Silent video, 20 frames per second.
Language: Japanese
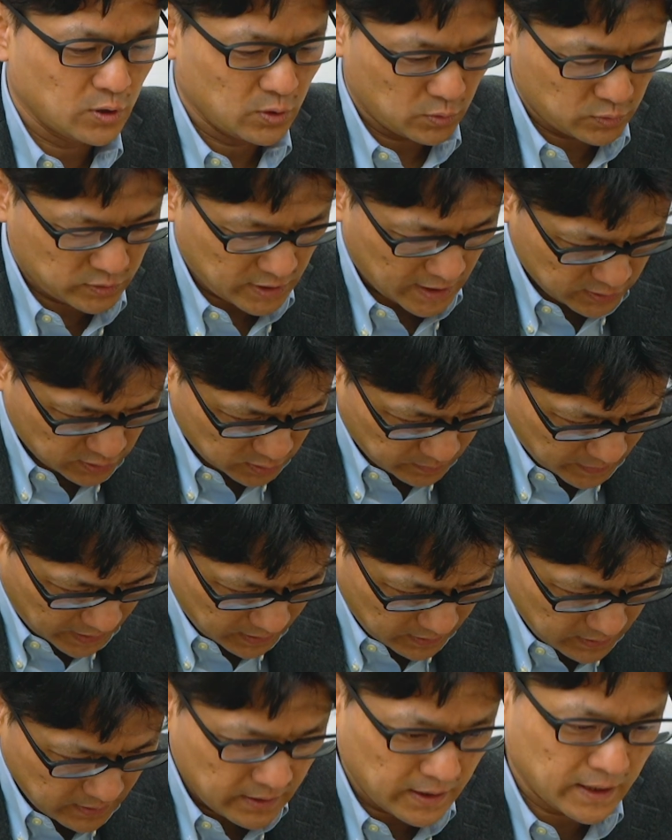ふたつめ、
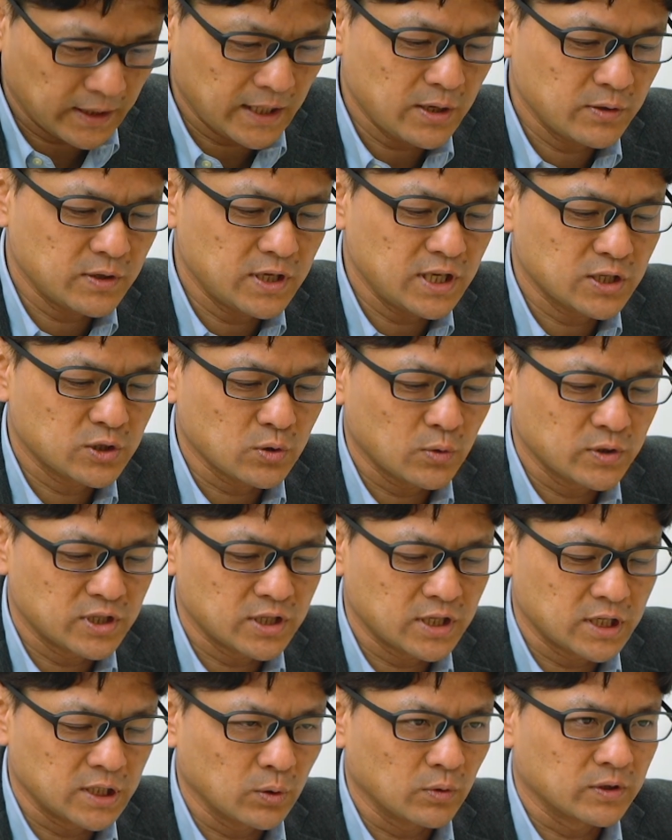エネルギー消
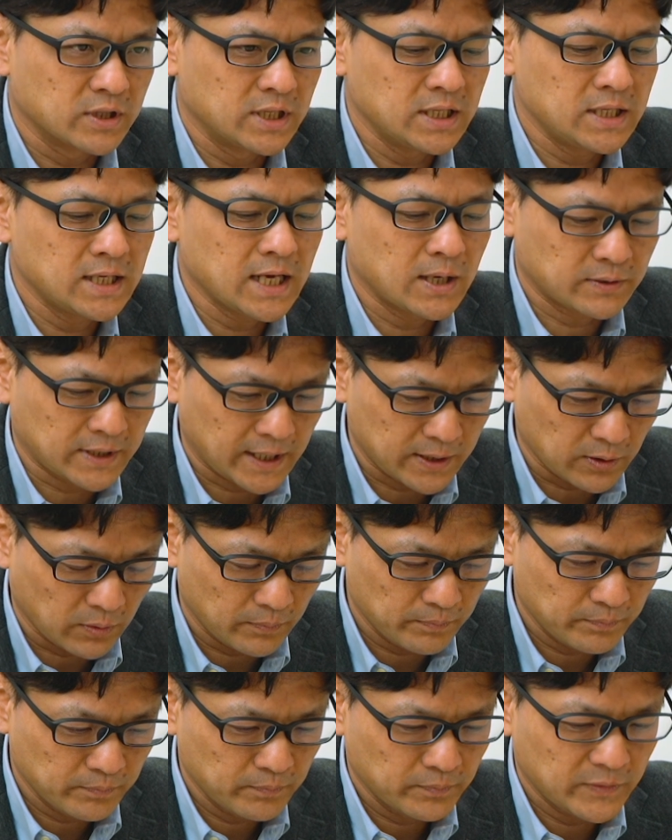費機の ディーアール 対
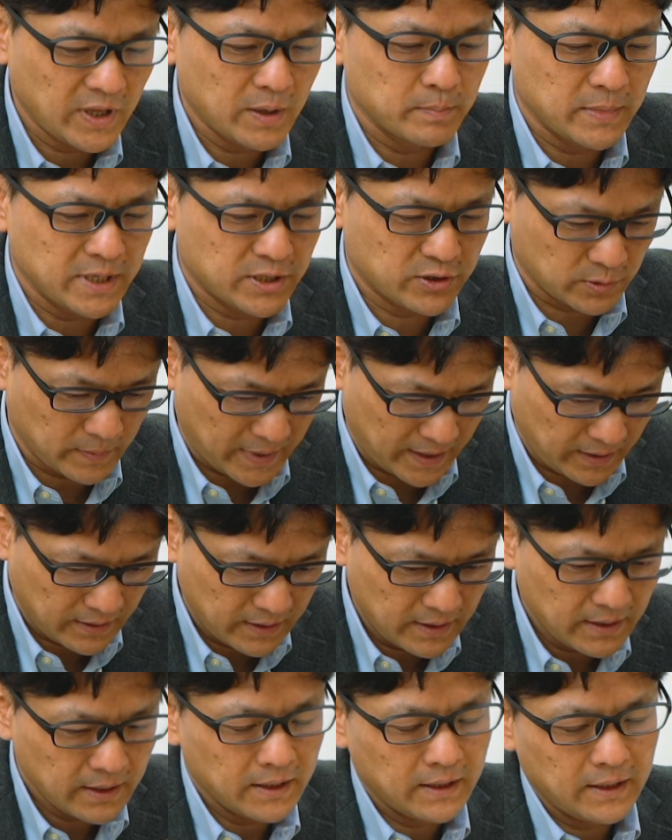応。で、みっつめ、
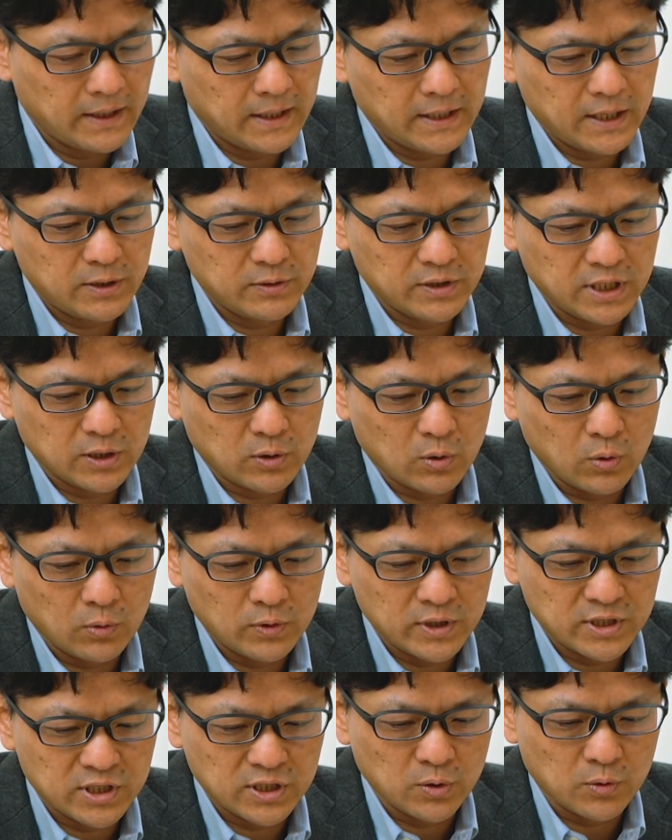エネルギー小
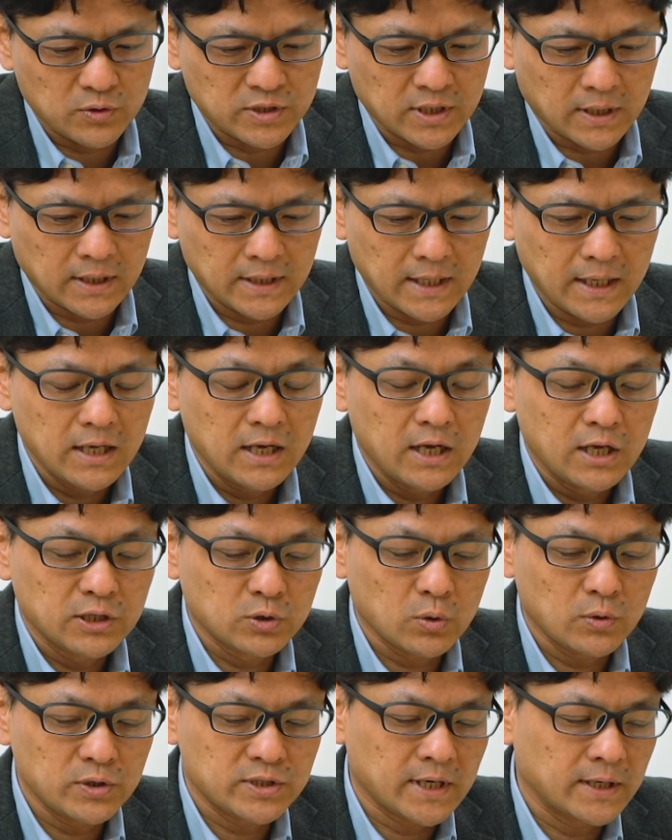売事業者から
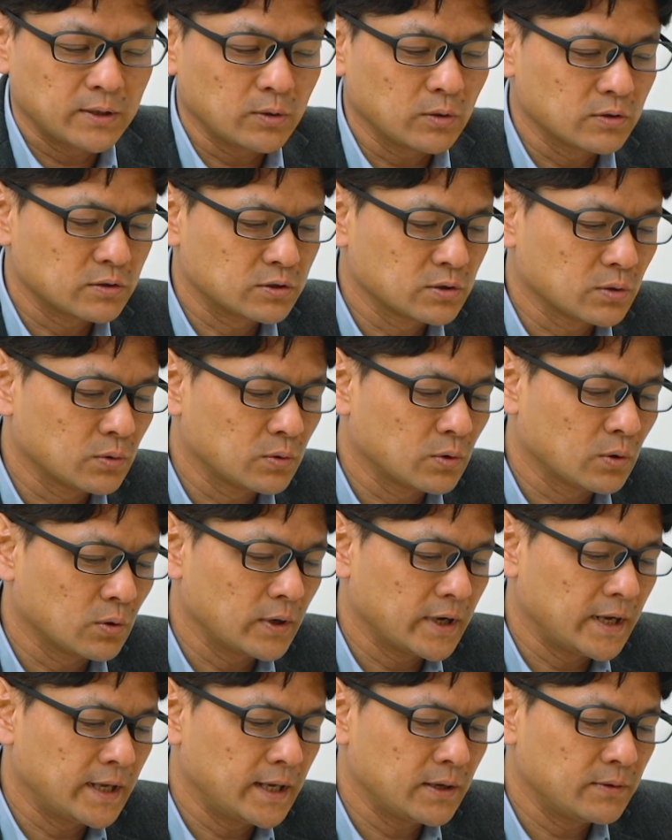消費者への情
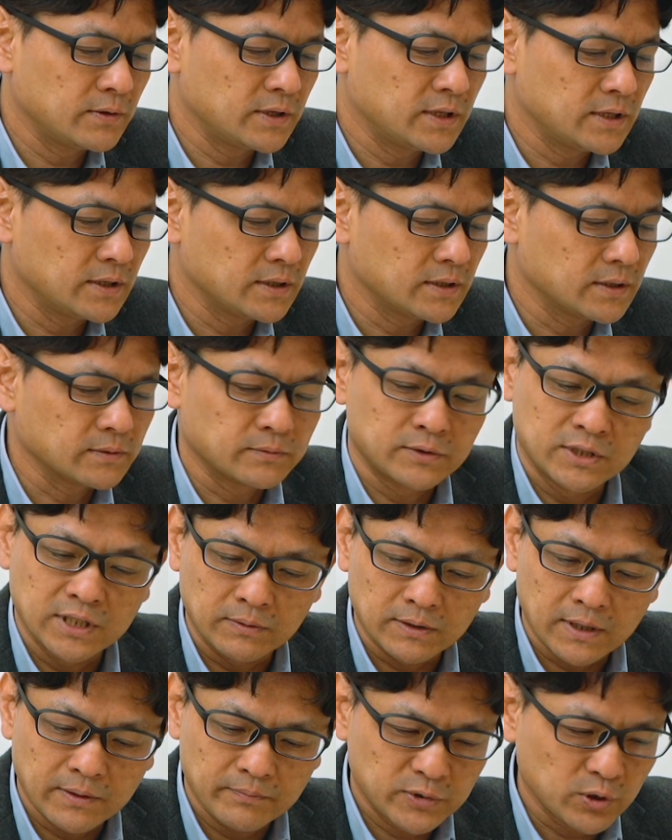報、エネルギー、
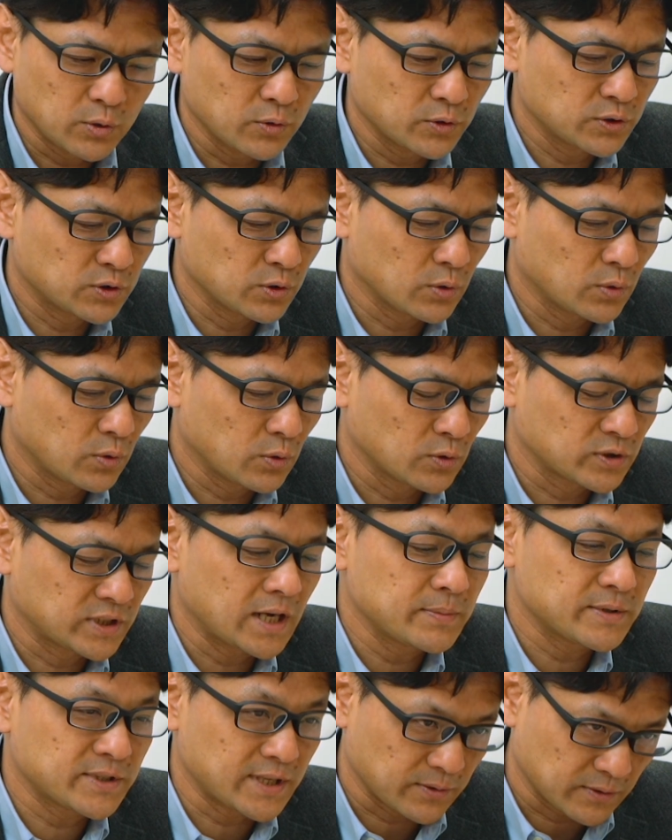違うな、情報
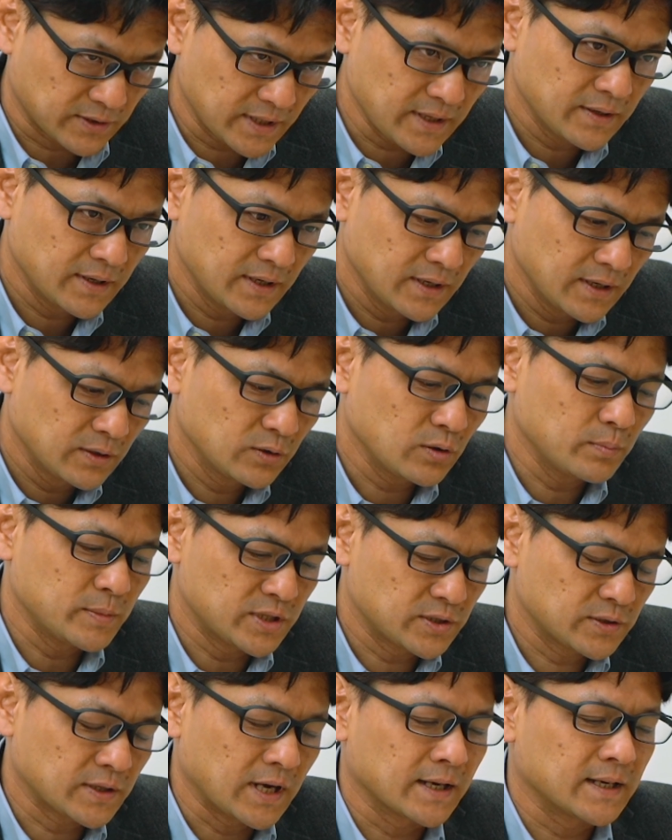サービス提供ですね。の
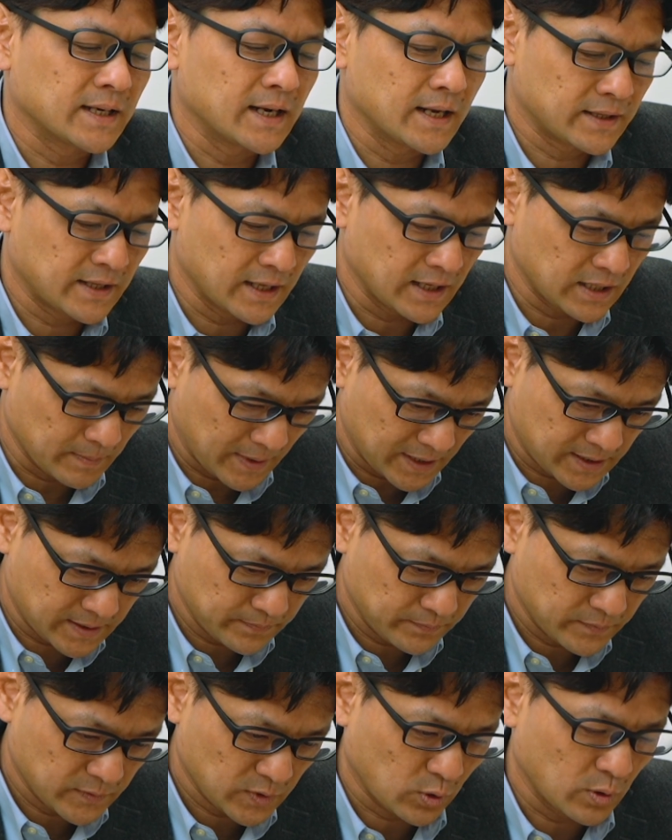みっつが挙げられていま
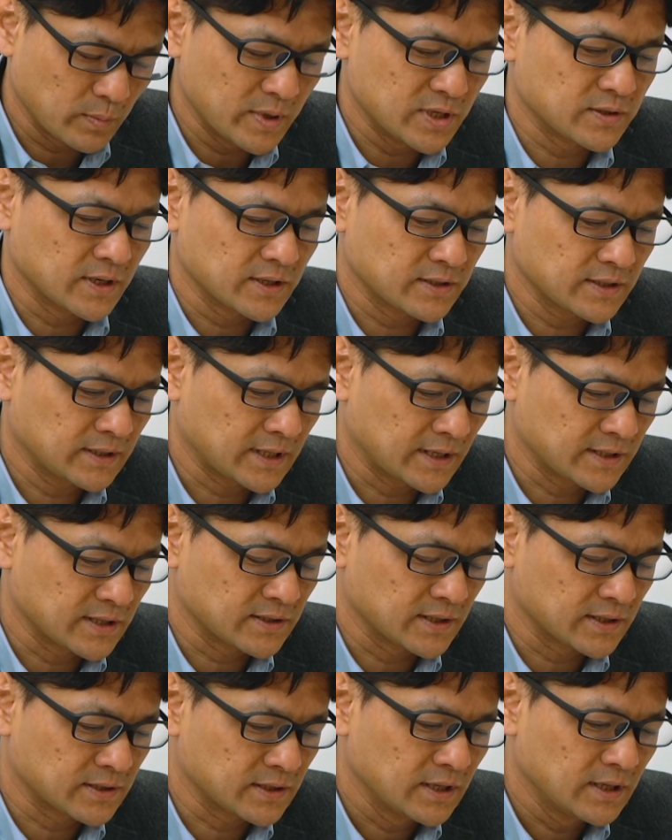す。このみっつですね、大
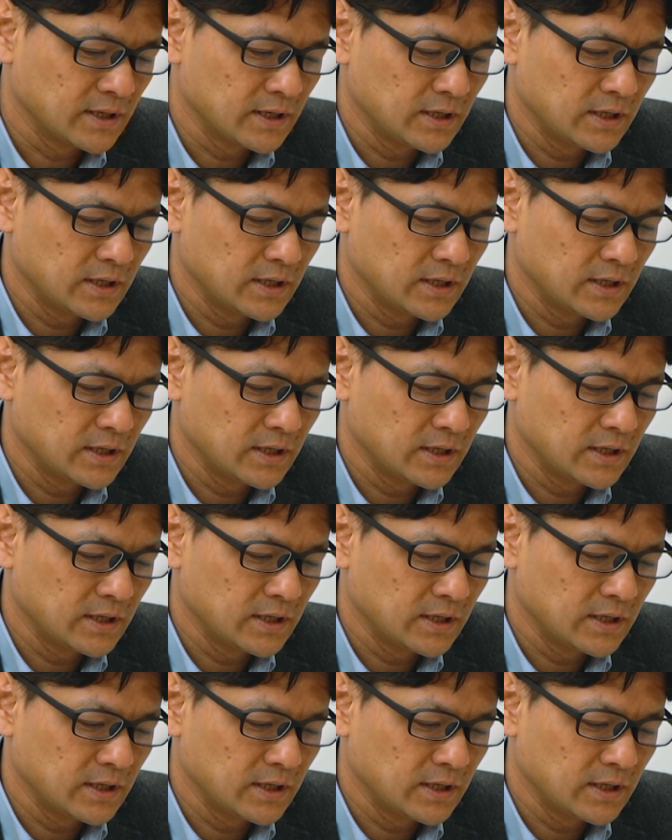切です。